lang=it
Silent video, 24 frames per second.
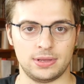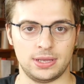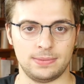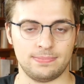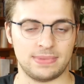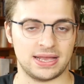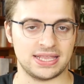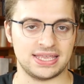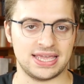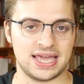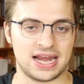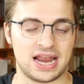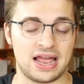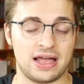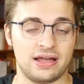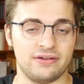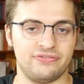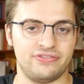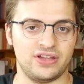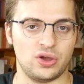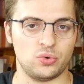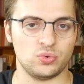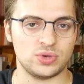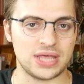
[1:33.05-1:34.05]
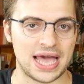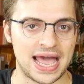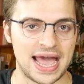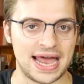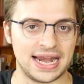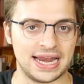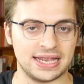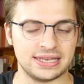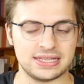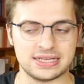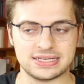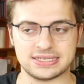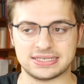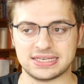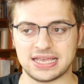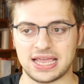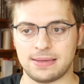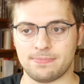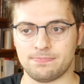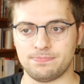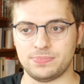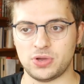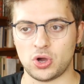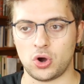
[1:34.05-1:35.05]
in maniera feudale, ad
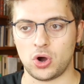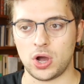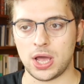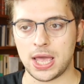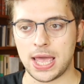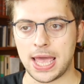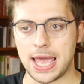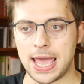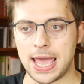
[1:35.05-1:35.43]
esempio,